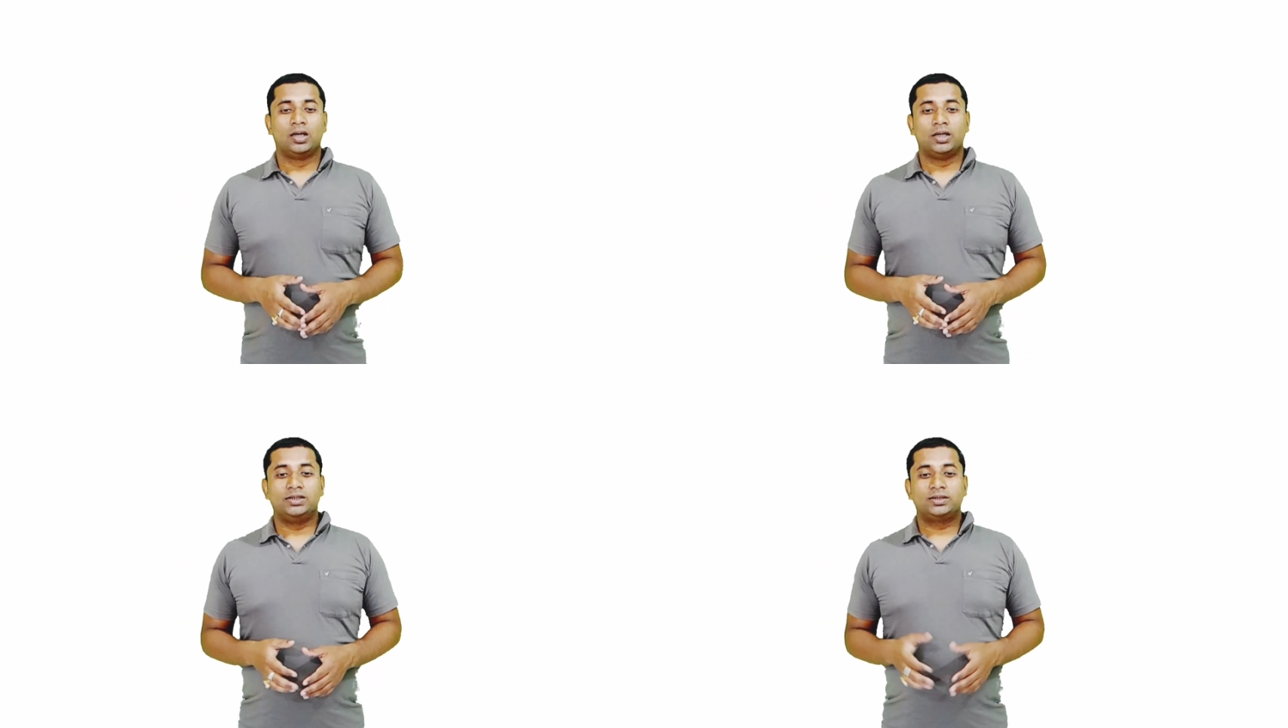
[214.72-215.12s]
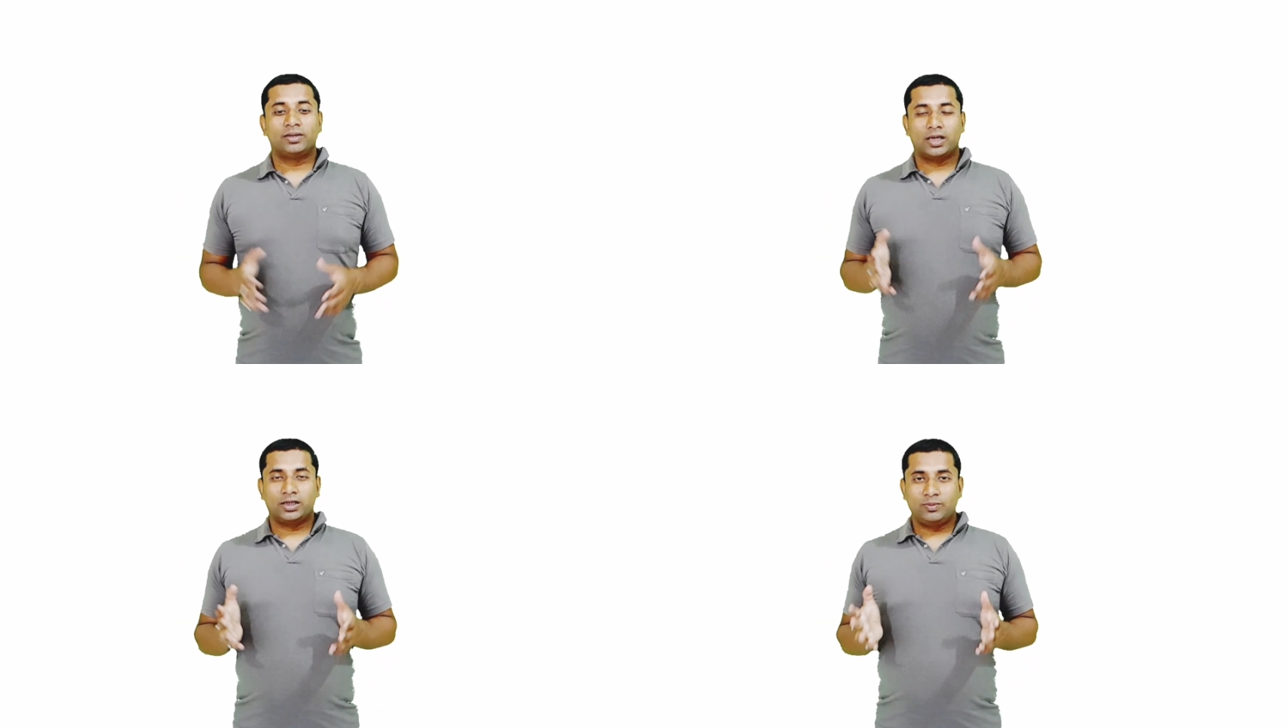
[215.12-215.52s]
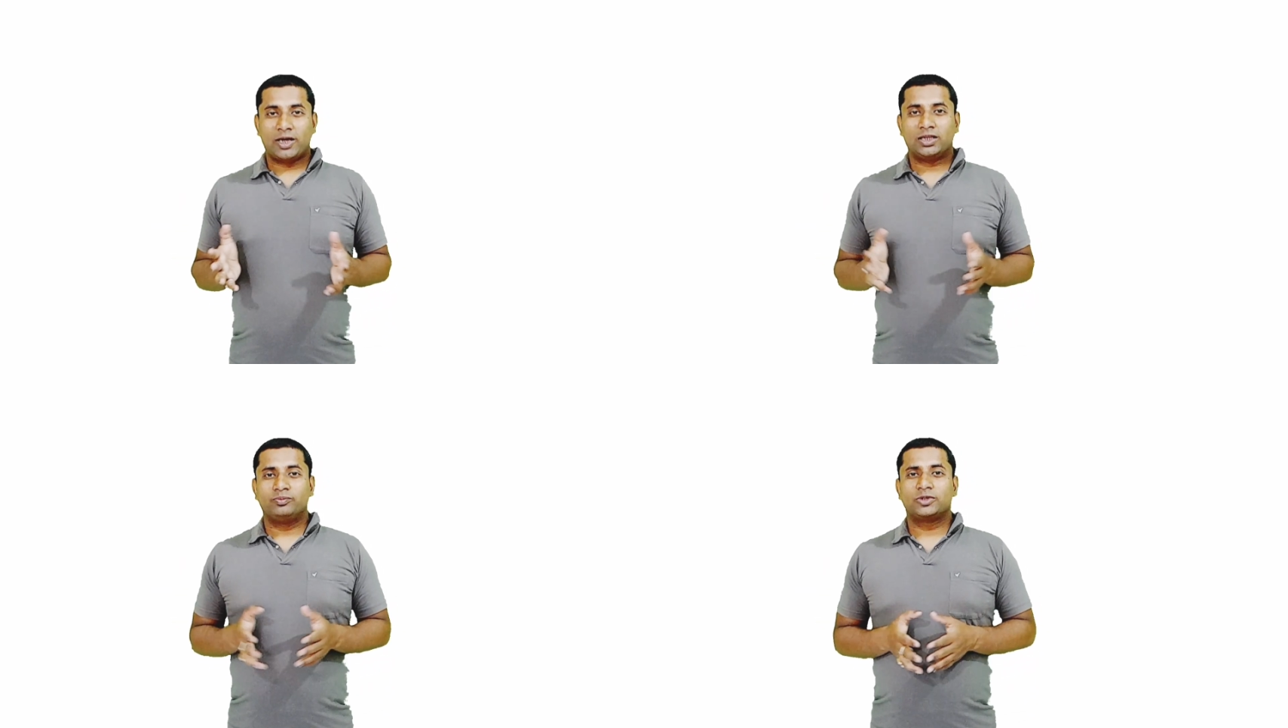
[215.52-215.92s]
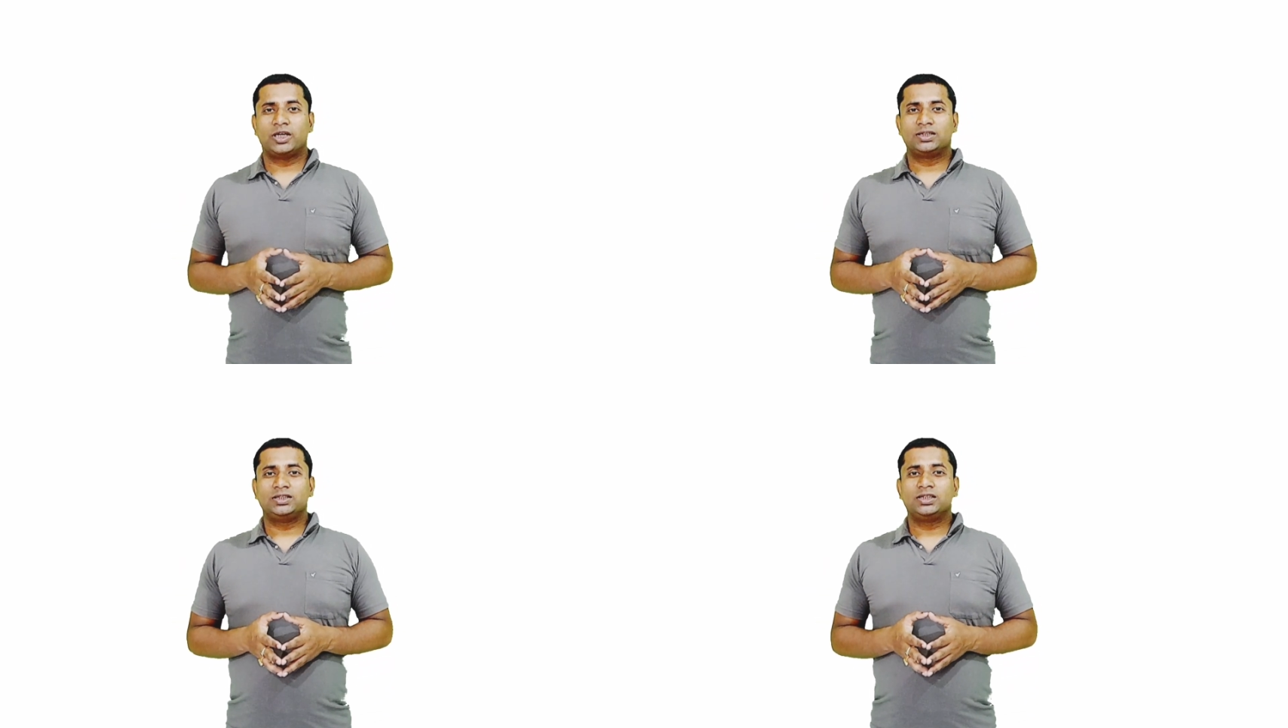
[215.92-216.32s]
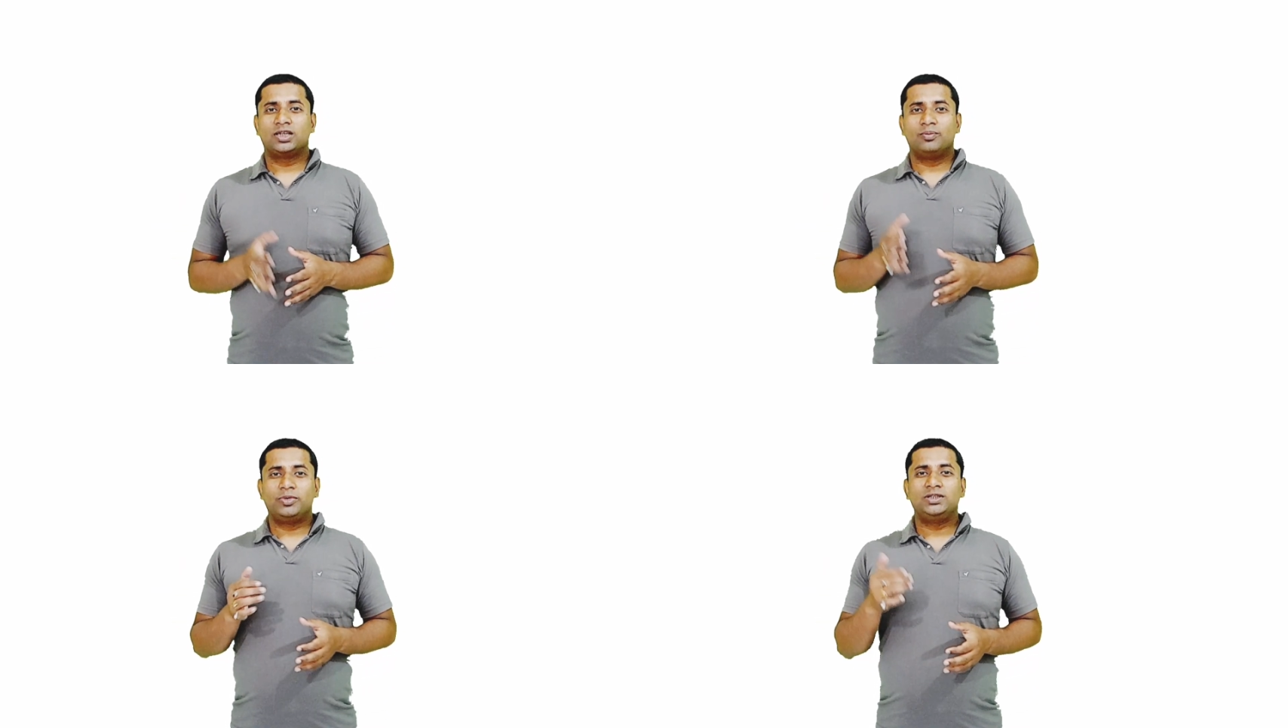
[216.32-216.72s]
इसके बाद अगली बात हम करते हैं कि
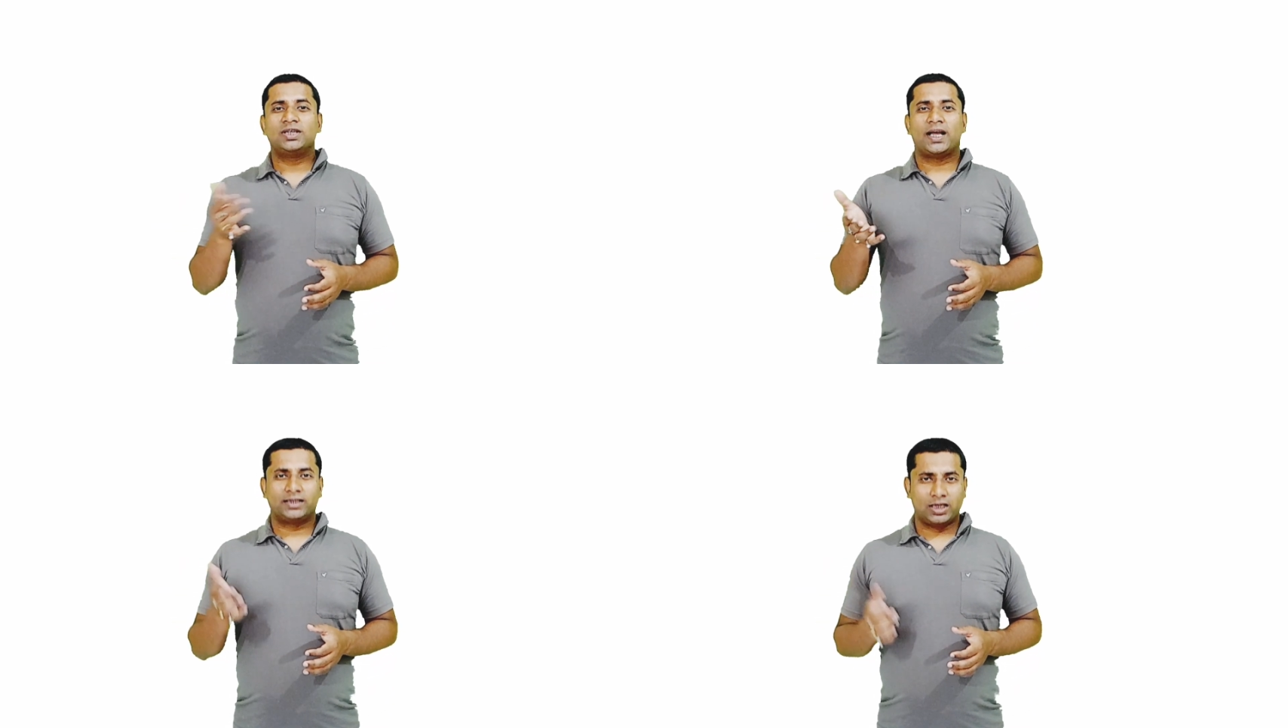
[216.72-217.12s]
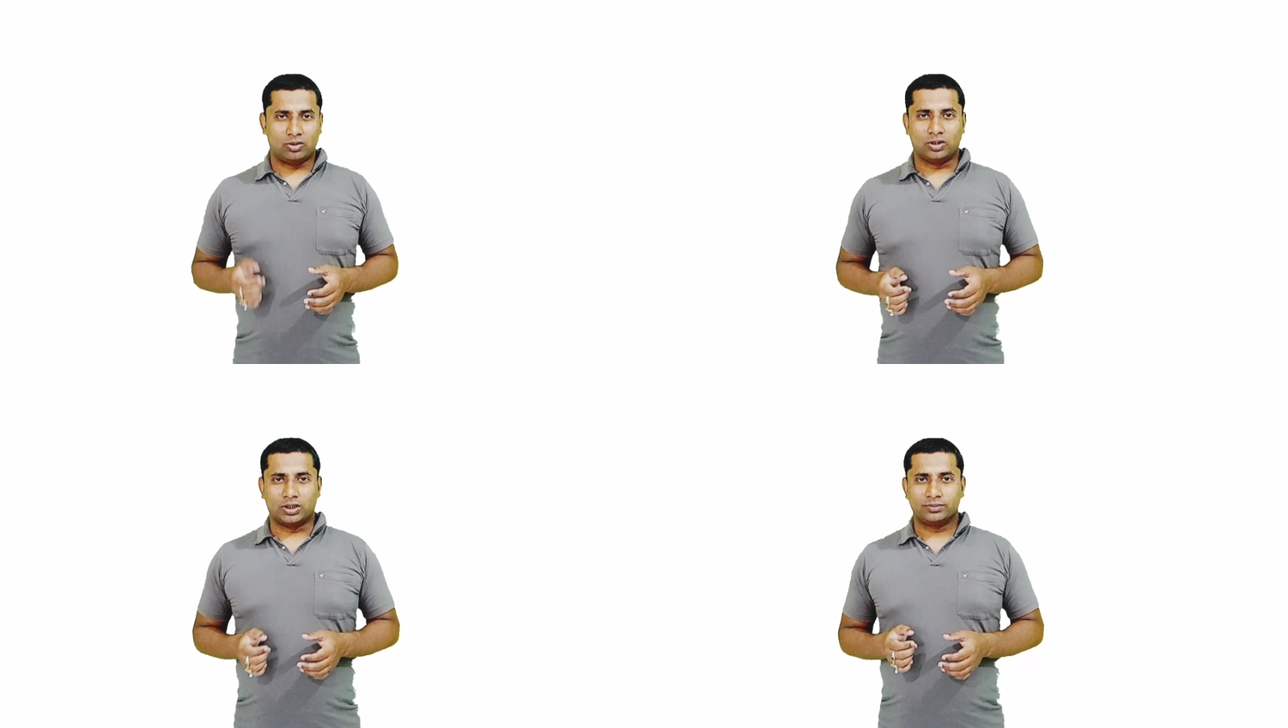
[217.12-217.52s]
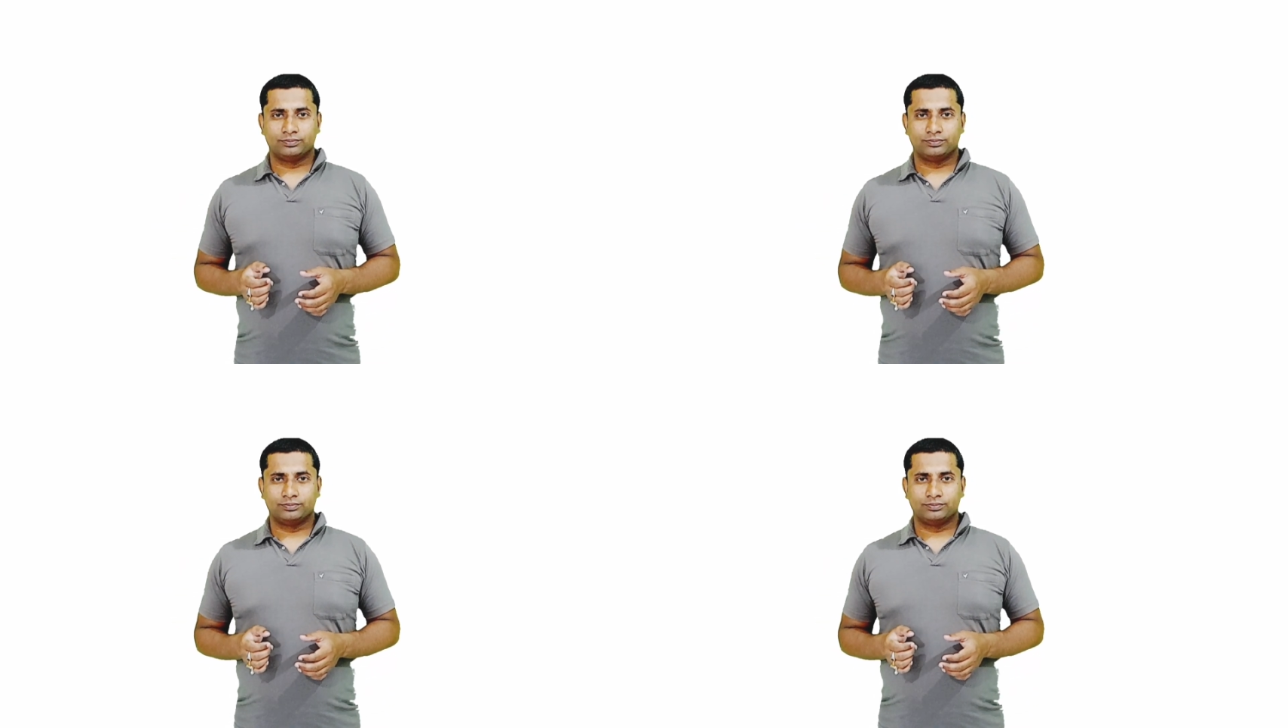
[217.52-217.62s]
कंपनी चलाता कौन है